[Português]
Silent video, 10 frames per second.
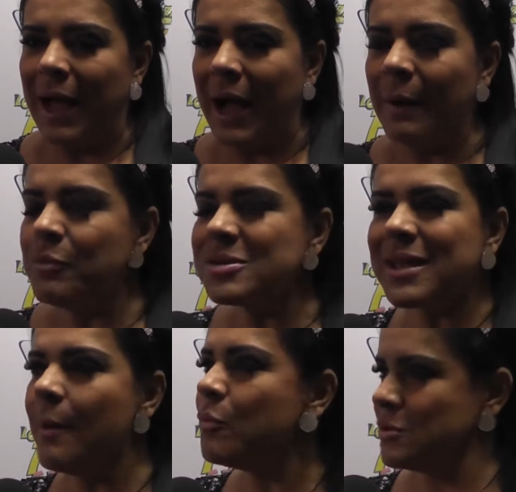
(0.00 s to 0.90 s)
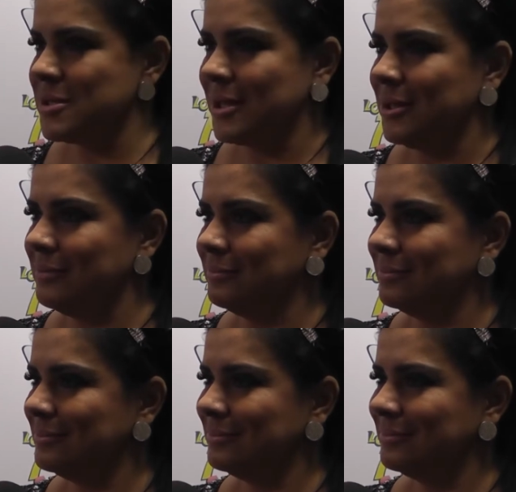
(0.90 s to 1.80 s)
a música é a música.
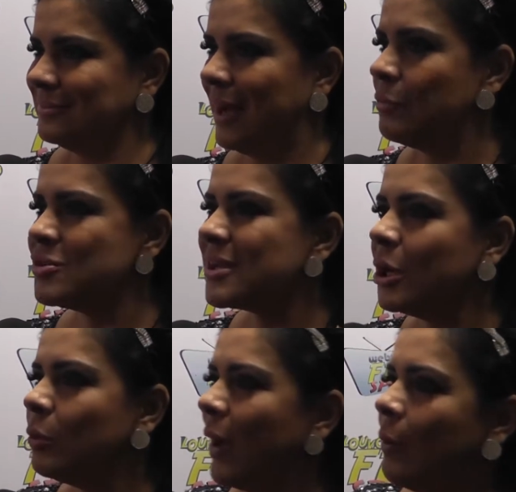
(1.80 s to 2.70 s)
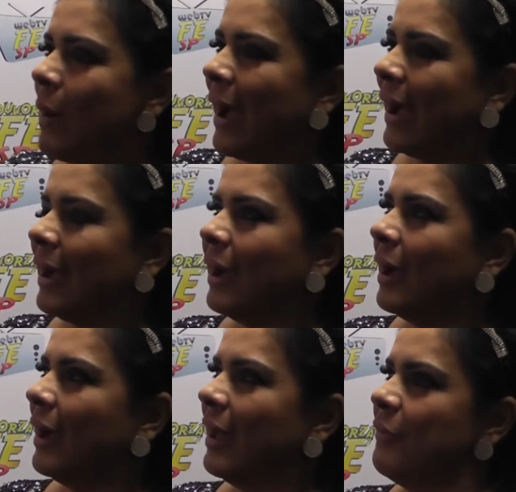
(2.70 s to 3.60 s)
A música não é uma
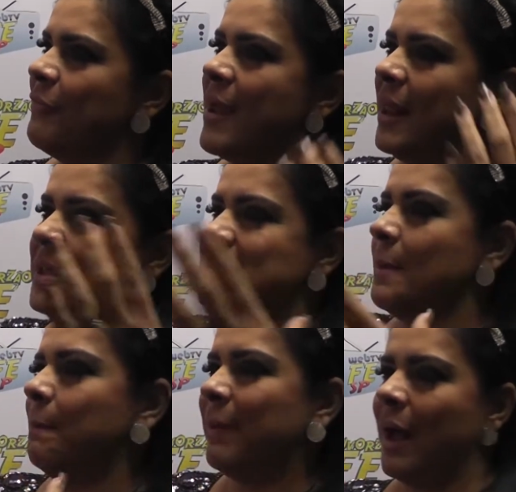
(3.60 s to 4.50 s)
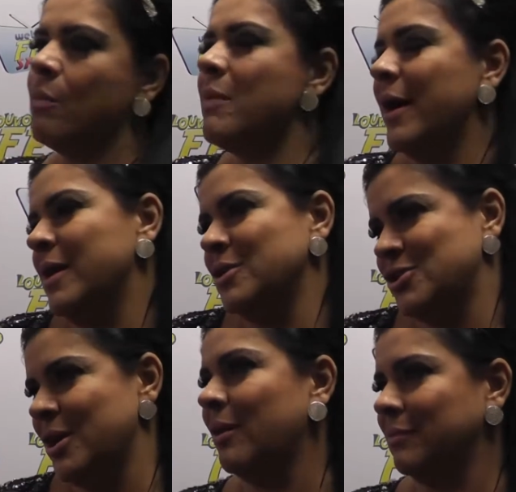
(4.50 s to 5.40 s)
referência para uma
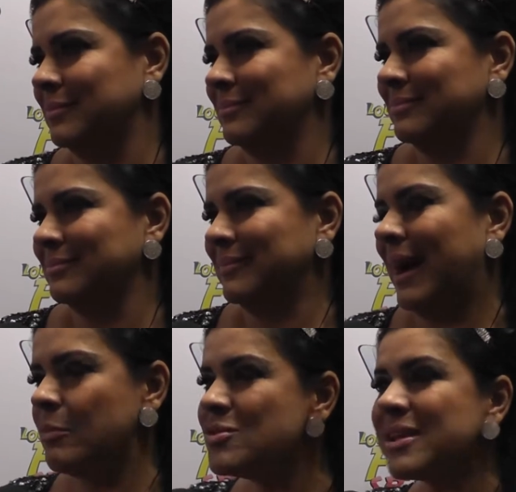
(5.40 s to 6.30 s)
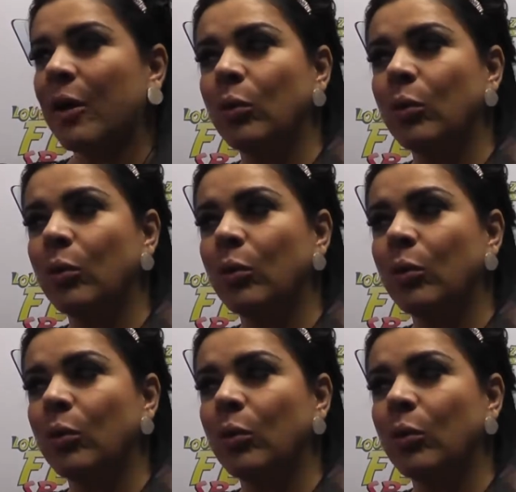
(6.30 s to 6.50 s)
religião música é